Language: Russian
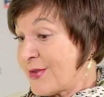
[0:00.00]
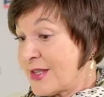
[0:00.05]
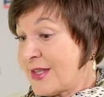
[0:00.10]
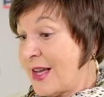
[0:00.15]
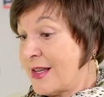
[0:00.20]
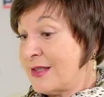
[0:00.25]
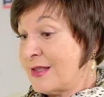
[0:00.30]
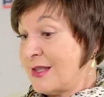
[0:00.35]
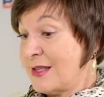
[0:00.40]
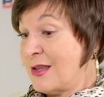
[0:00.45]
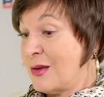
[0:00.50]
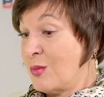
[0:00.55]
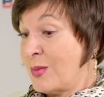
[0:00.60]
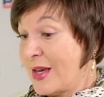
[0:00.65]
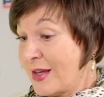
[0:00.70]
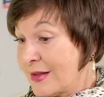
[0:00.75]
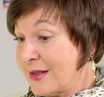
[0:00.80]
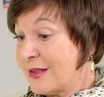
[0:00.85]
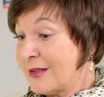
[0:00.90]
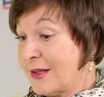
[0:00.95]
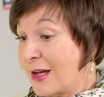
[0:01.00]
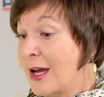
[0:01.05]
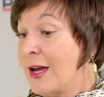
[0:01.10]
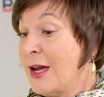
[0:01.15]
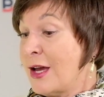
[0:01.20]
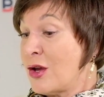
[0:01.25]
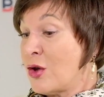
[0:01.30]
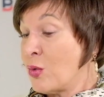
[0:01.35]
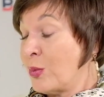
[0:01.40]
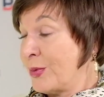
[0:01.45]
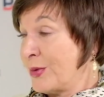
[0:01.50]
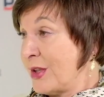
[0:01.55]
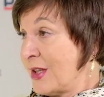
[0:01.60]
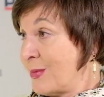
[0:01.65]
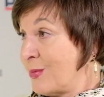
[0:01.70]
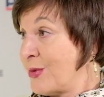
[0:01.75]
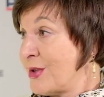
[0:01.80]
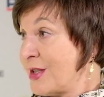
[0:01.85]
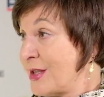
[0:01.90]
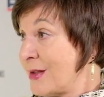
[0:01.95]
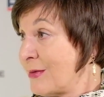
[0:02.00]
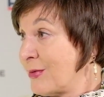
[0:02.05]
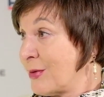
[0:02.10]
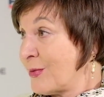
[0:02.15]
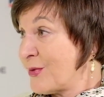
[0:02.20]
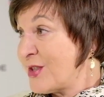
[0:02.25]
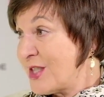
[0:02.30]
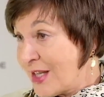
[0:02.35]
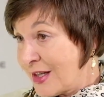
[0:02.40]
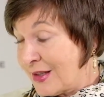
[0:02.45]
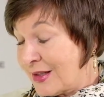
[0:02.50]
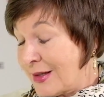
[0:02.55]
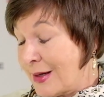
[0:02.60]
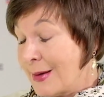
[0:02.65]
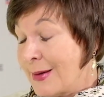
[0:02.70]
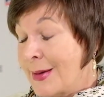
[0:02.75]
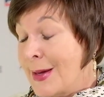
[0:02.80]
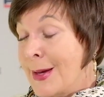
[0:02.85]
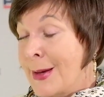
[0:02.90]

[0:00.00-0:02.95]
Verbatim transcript: встаньте немедленно и употребите его в дело.